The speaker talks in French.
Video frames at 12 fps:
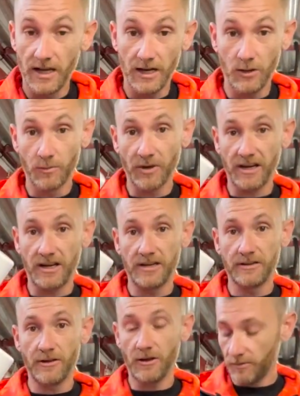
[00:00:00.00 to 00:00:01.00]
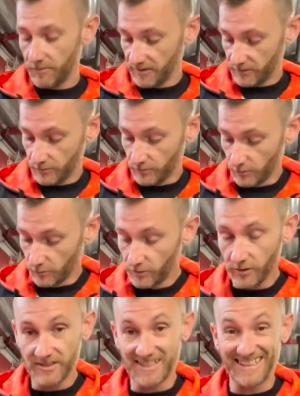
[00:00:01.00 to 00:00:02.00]
et le brake cleaner parce que le
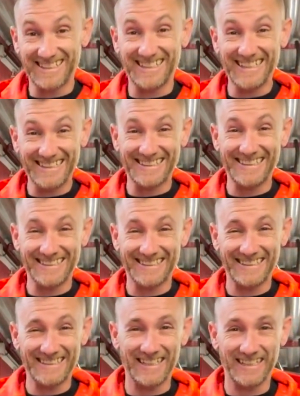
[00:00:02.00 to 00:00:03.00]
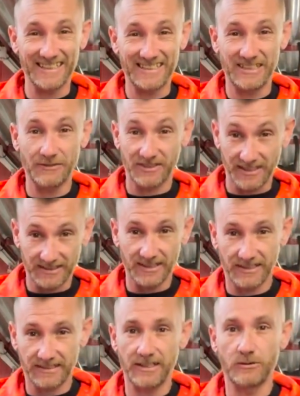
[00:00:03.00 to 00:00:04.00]
DOT c'est très très très agressif, très très
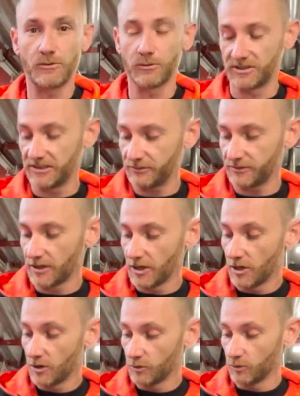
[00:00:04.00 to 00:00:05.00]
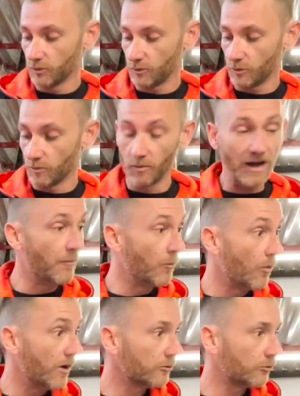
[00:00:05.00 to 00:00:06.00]
très corrosif, donc la
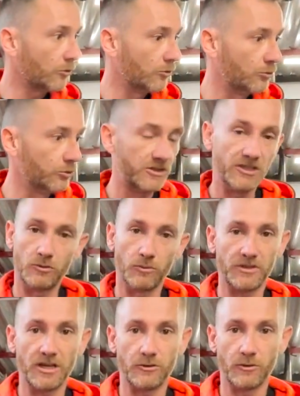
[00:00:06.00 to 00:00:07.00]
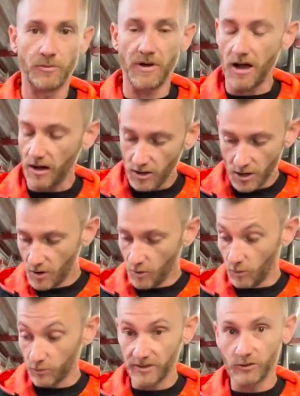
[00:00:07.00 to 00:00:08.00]
moindre goutte qui tombe quelque part,
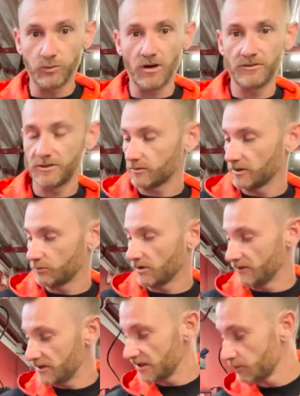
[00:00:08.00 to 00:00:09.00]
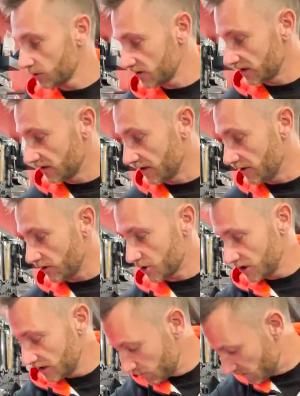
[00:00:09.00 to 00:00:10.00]
on nettoie vite, on nettoie vite, c'est pour ça que d'ailleurs
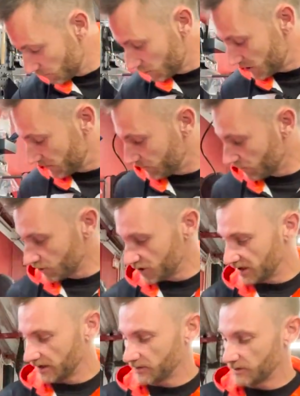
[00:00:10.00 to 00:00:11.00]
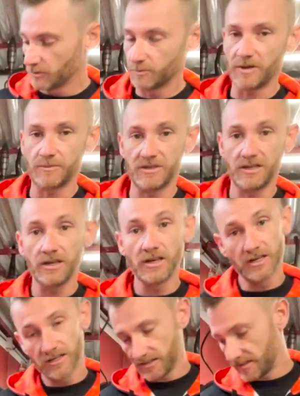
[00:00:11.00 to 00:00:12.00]
j'ai des petits bouts de chiffon, j'ai des petits bouts de papier,
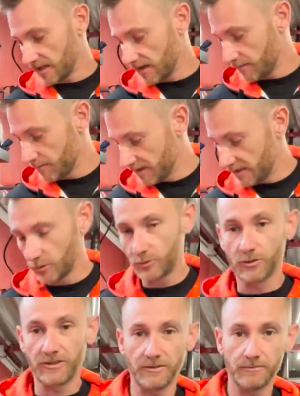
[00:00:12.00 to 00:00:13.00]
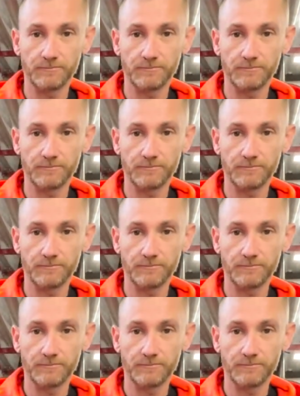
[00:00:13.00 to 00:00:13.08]
ça mettez-le de côté.